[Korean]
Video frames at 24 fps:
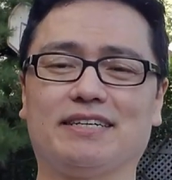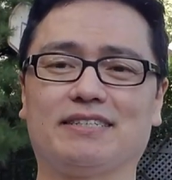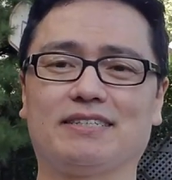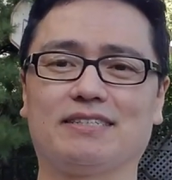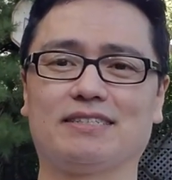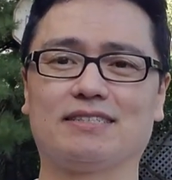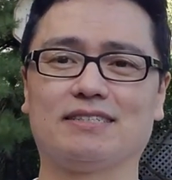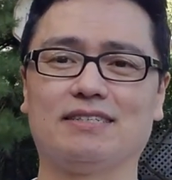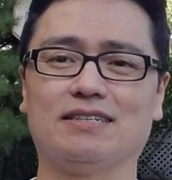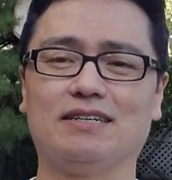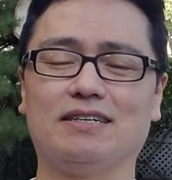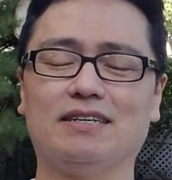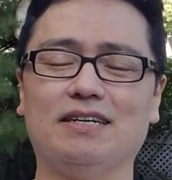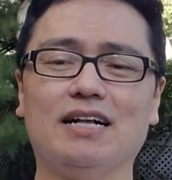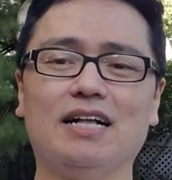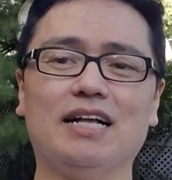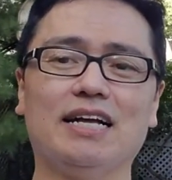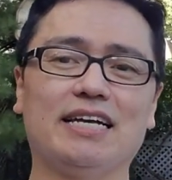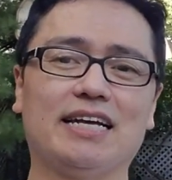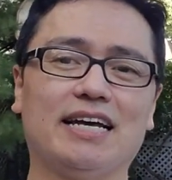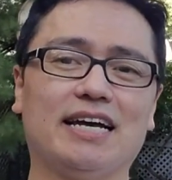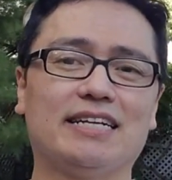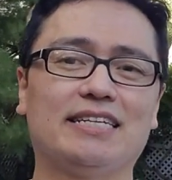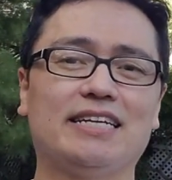그래서
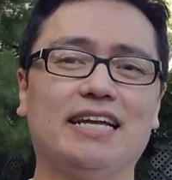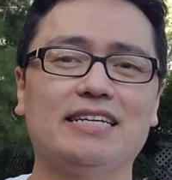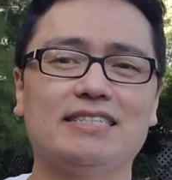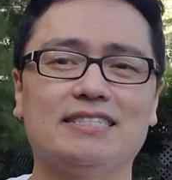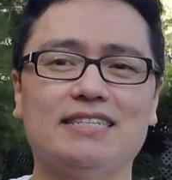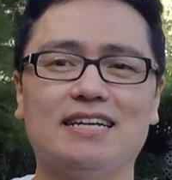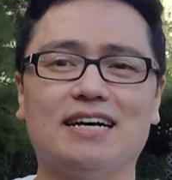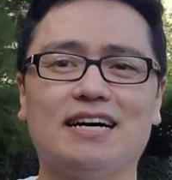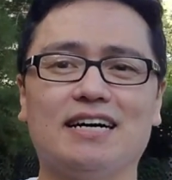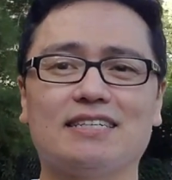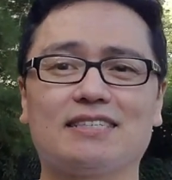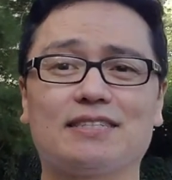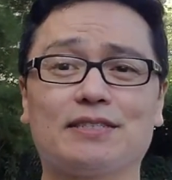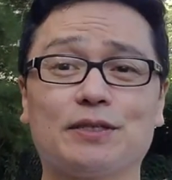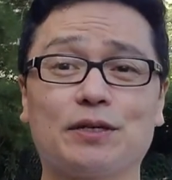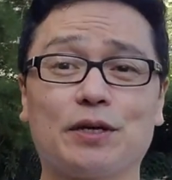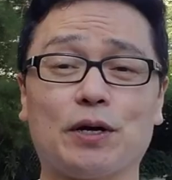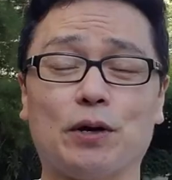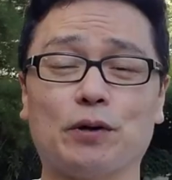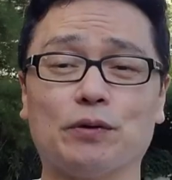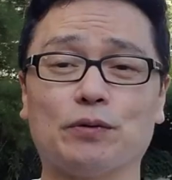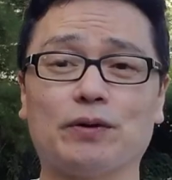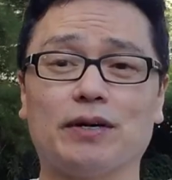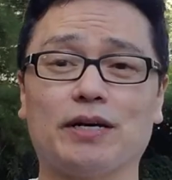예, 테슬라 같은
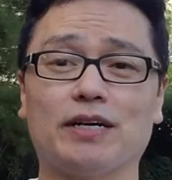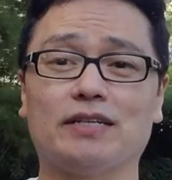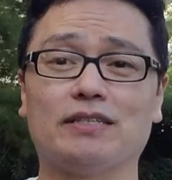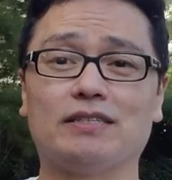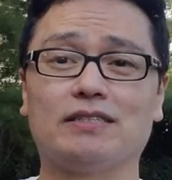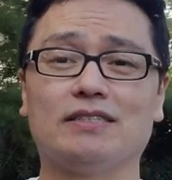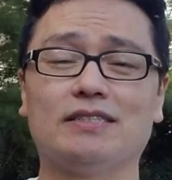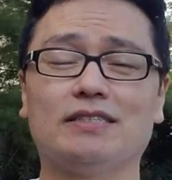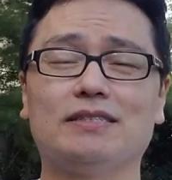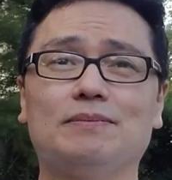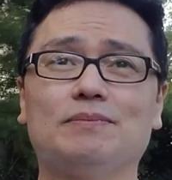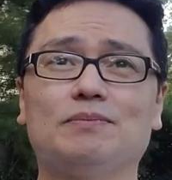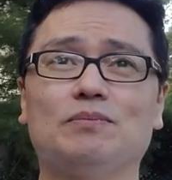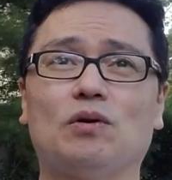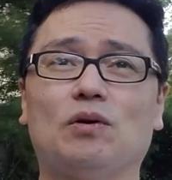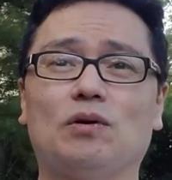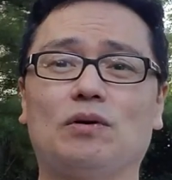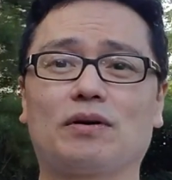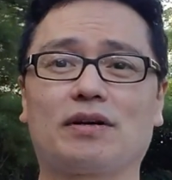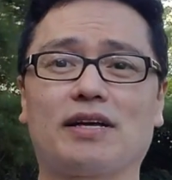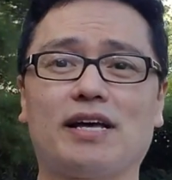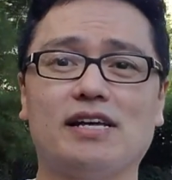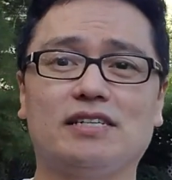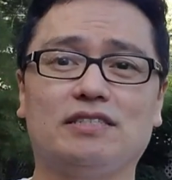경우에는
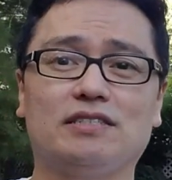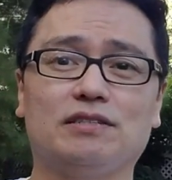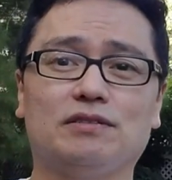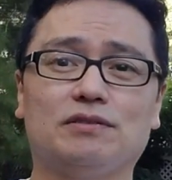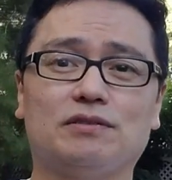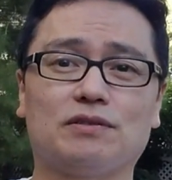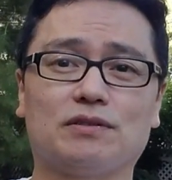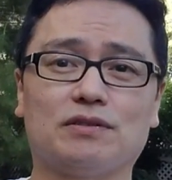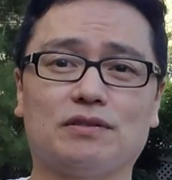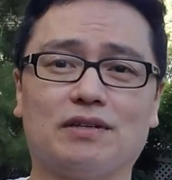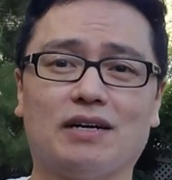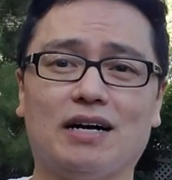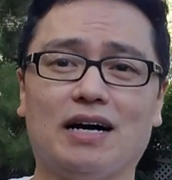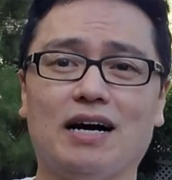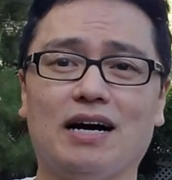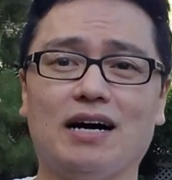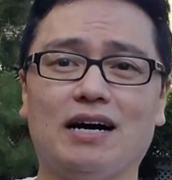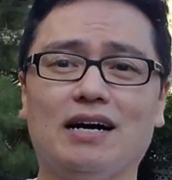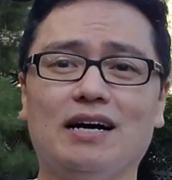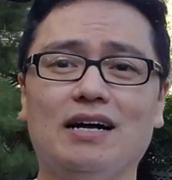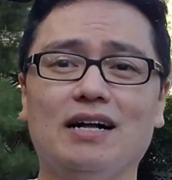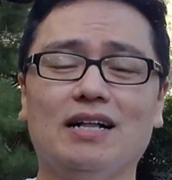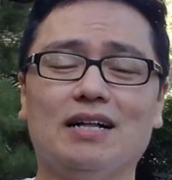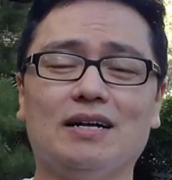뭐 캐시 우드가
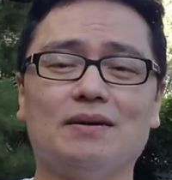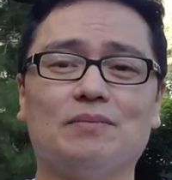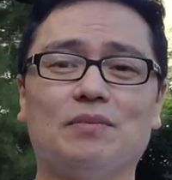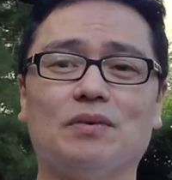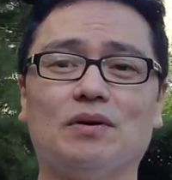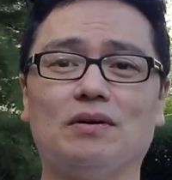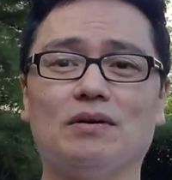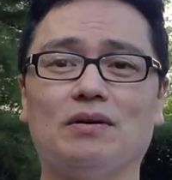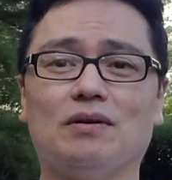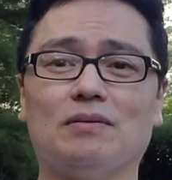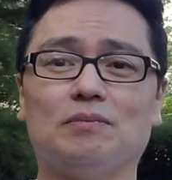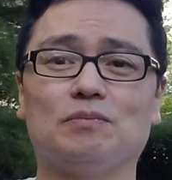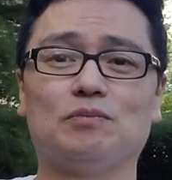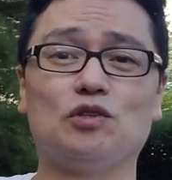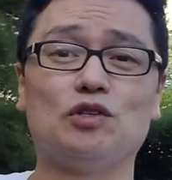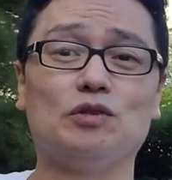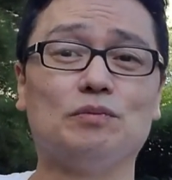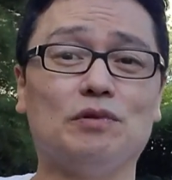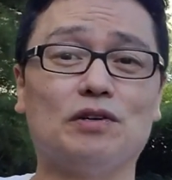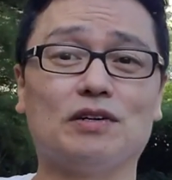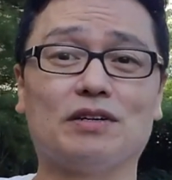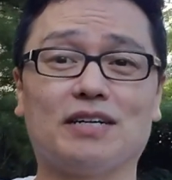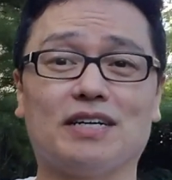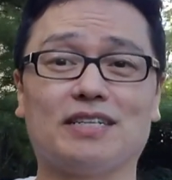뭐
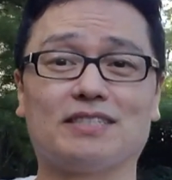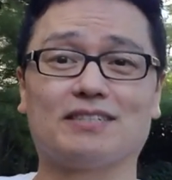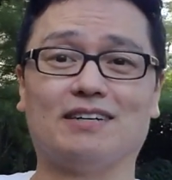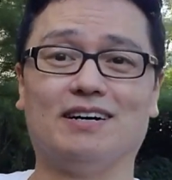블룸버그에서